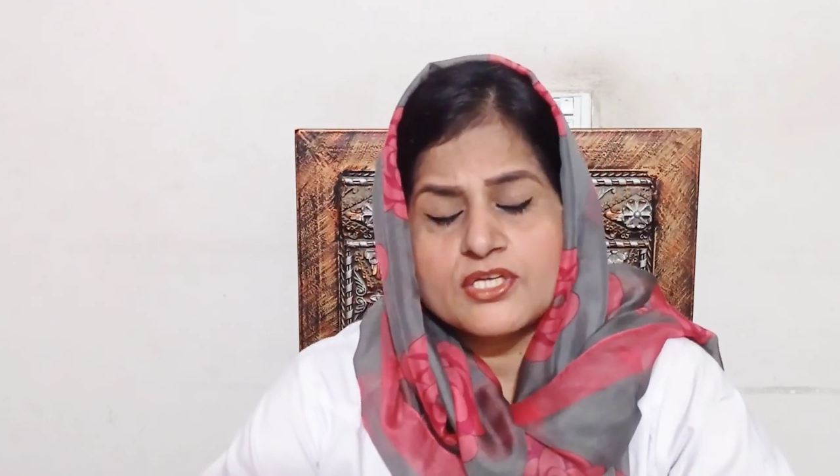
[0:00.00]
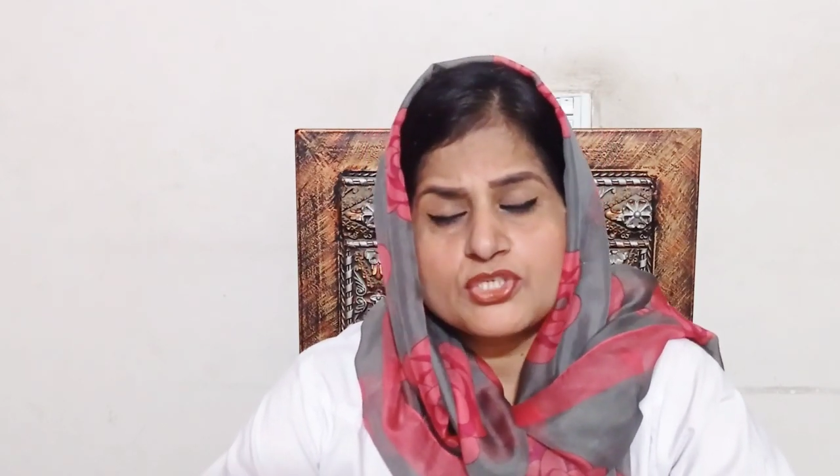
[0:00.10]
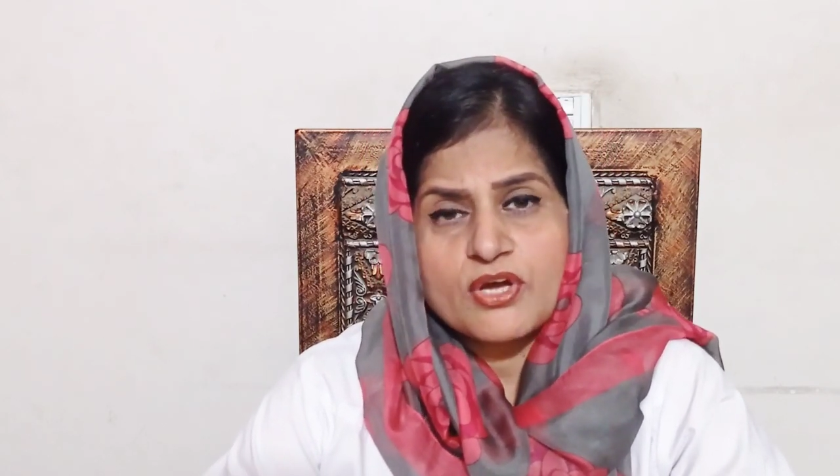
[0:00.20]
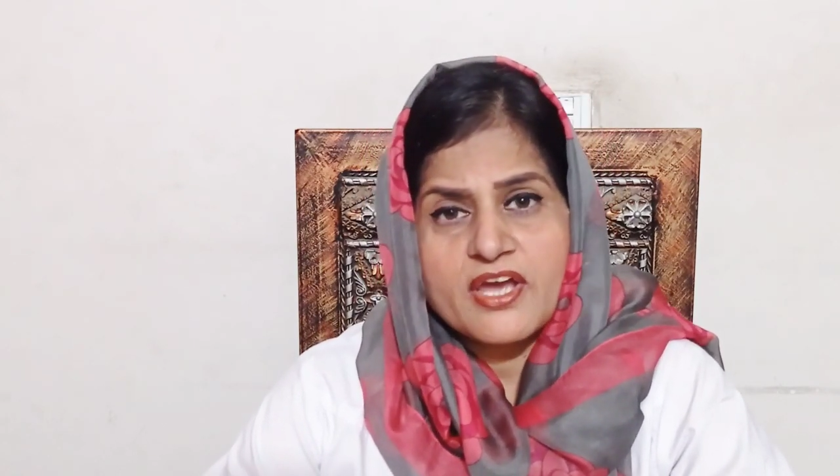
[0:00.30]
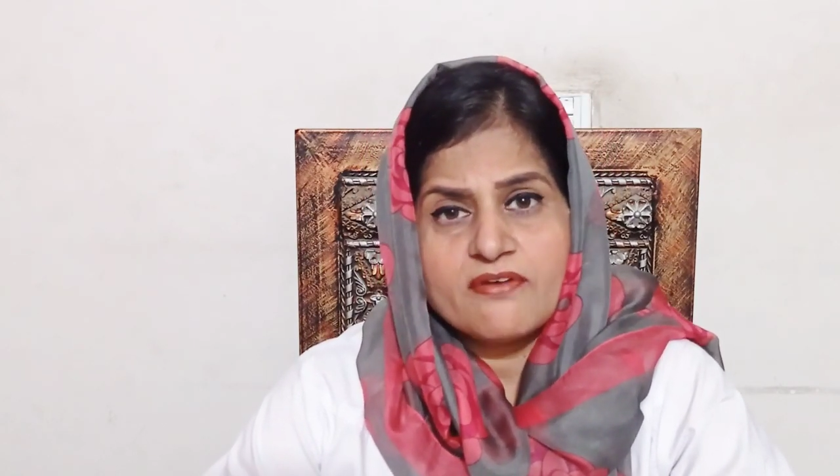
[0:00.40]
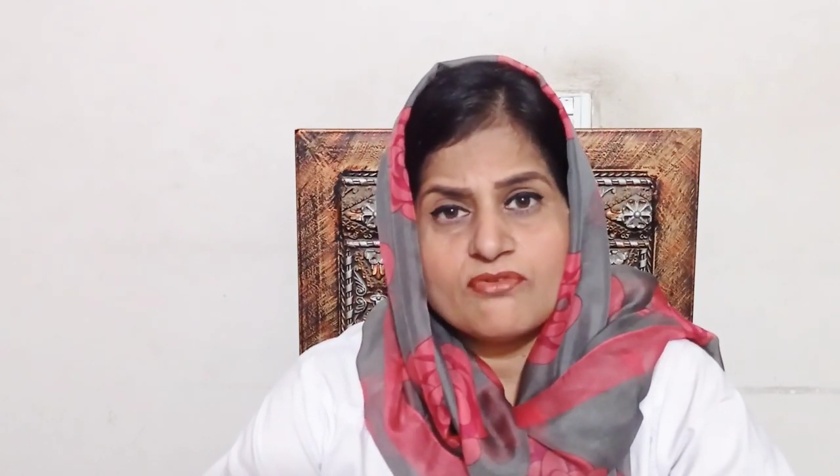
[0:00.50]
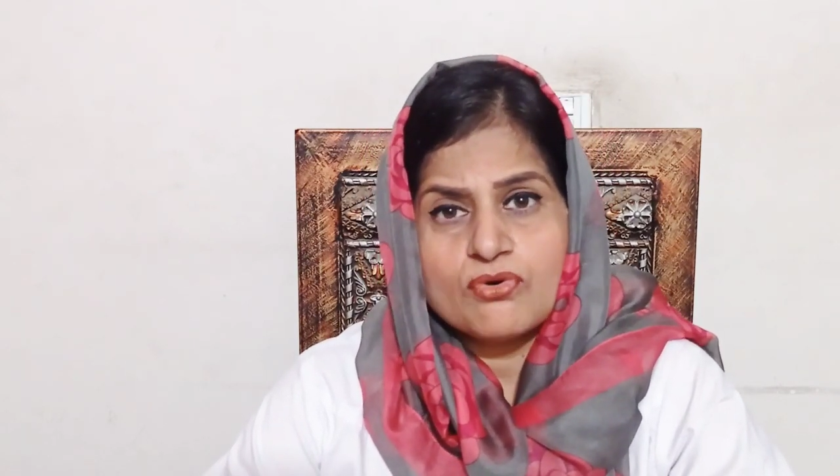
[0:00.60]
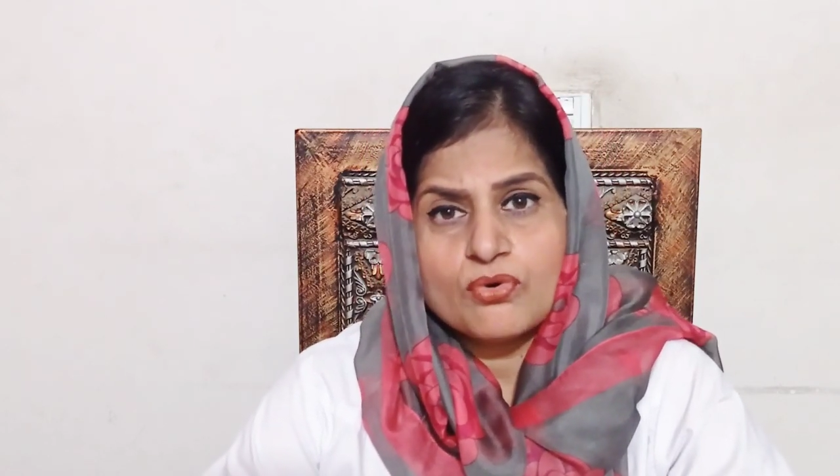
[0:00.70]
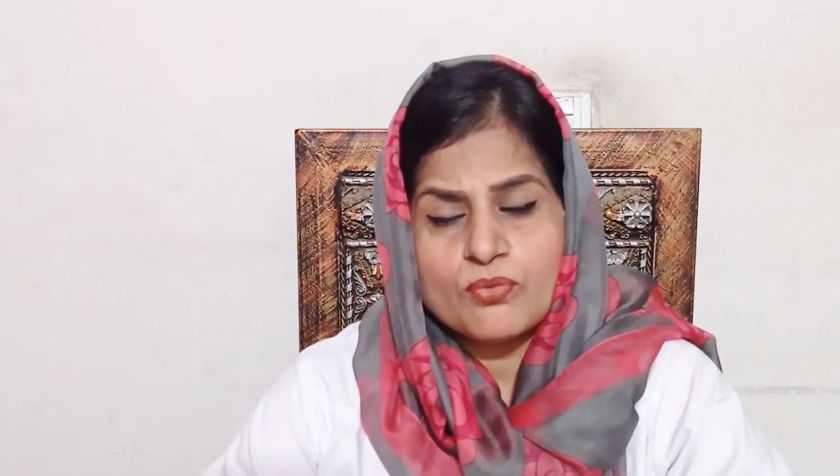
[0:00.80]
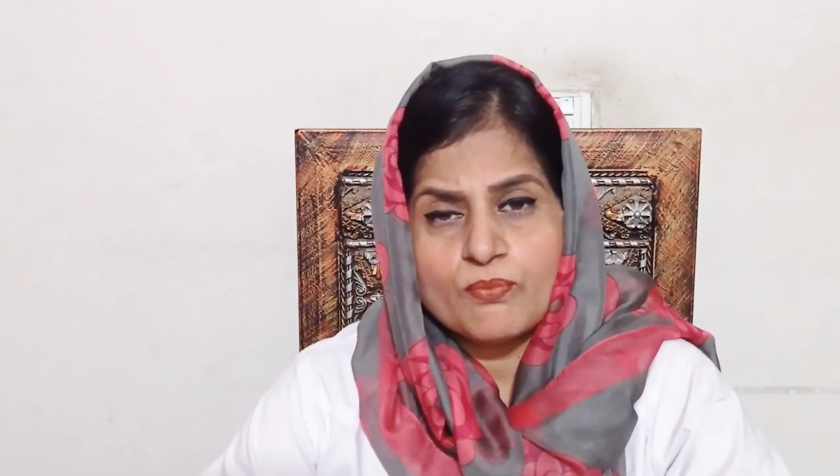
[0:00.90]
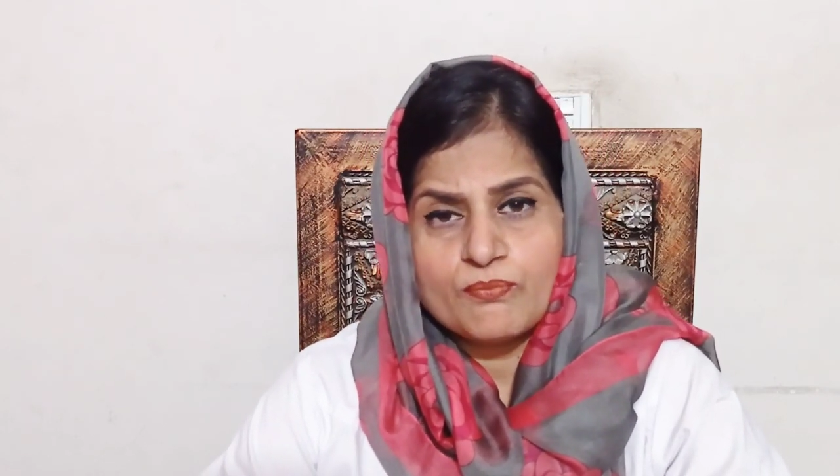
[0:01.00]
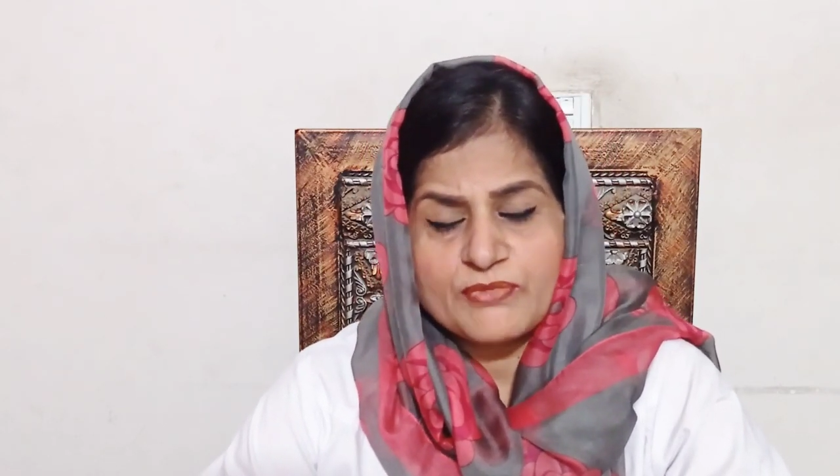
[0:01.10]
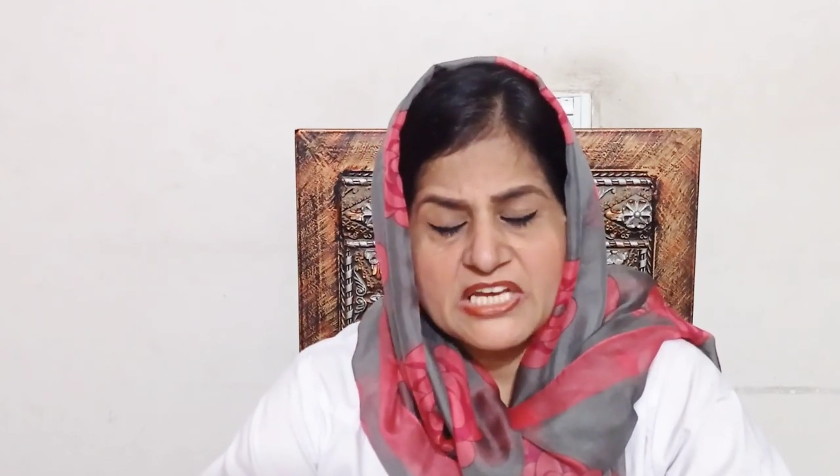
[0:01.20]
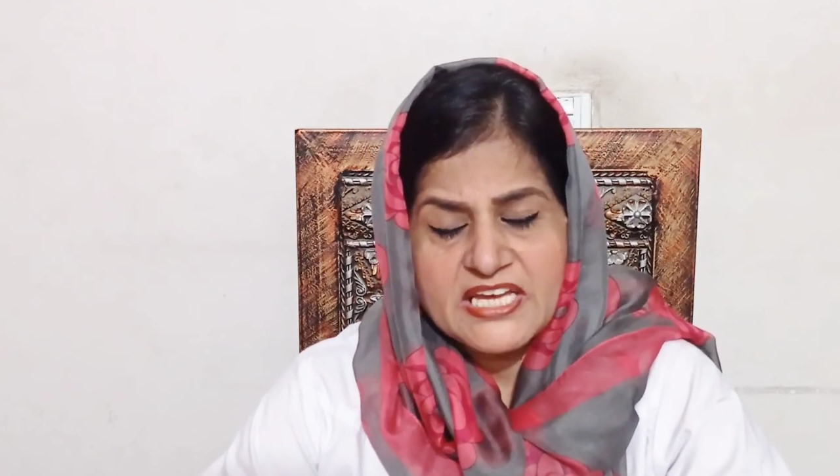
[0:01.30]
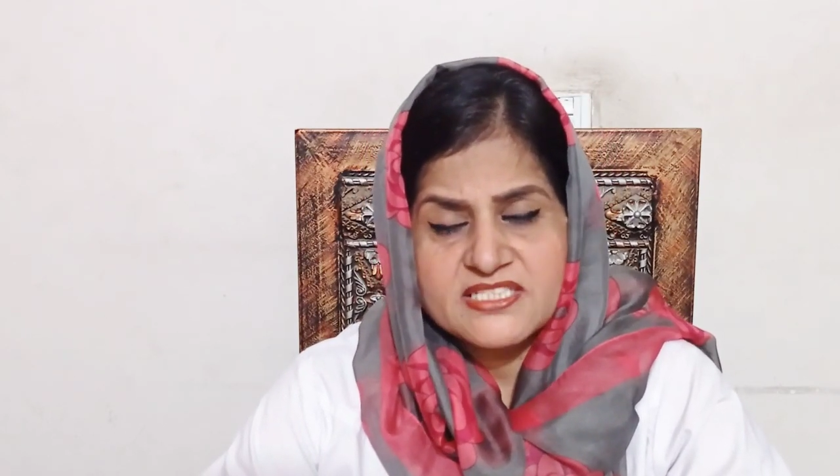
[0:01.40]
जो है वो
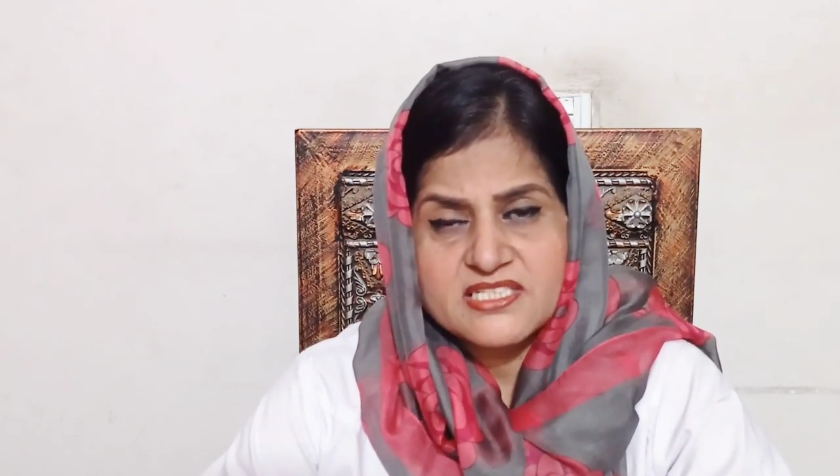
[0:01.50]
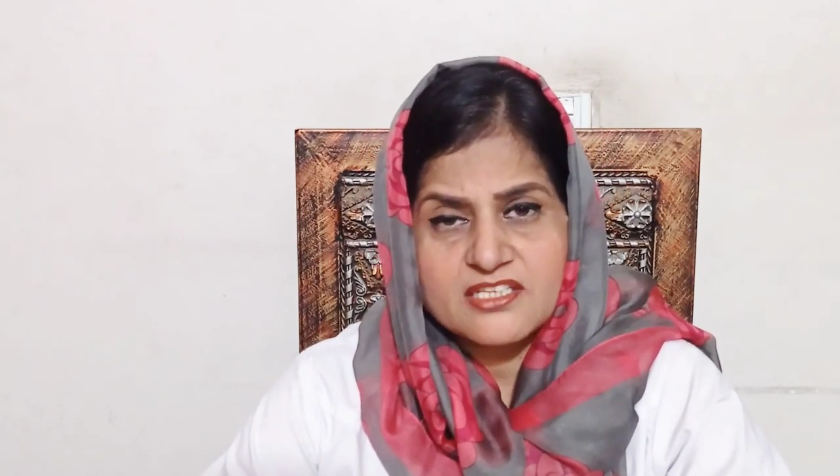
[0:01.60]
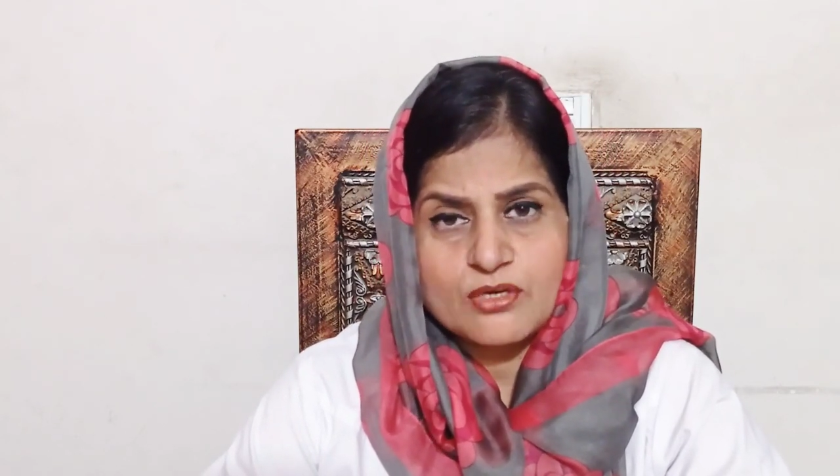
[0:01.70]
लेंस के